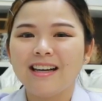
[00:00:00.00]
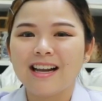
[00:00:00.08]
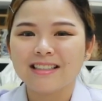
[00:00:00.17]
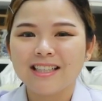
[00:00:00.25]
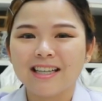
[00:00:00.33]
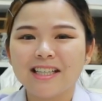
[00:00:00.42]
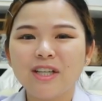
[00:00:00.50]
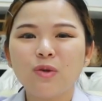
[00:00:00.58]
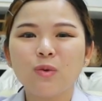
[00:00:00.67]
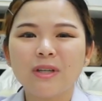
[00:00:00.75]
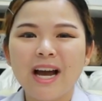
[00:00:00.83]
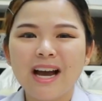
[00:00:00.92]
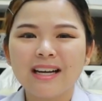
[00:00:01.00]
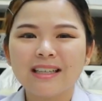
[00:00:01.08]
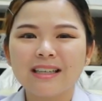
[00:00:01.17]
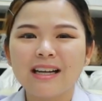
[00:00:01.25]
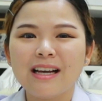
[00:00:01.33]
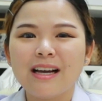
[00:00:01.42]
หลังจากที่ทุกท่าน
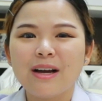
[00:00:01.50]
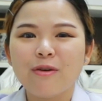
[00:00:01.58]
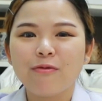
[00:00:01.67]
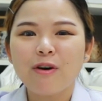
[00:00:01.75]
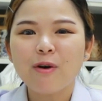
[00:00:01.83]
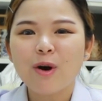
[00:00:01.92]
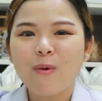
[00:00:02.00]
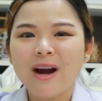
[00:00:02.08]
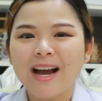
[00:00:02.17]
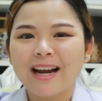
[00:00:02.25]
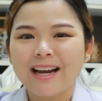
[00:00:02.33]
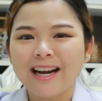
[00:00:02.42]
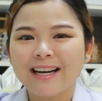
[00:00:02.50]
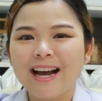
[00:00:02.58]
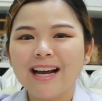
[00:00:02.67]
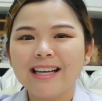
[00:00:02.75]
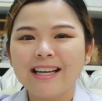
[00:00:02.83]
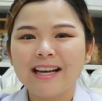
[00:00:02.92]
เฝ้าระวังอาการ
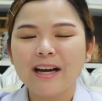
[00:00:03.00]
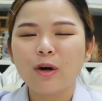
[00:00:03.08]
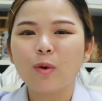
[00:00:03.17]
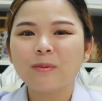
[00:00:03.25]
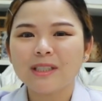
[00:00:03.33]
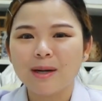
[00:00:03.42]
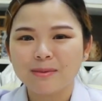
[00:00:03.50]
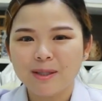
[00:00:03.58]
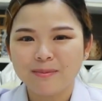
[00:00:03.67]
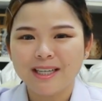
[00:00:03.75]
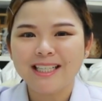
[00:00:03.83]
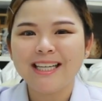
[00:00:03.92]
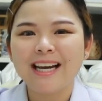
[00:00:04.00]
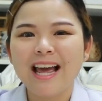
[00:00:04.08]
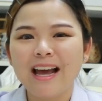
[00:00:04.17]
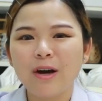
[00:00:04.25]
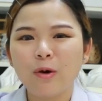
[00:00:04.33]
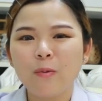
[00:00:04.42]
ข้างเคียงครบ 30 นาที
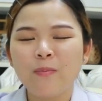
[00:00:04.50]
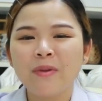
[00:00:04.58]
แล้ว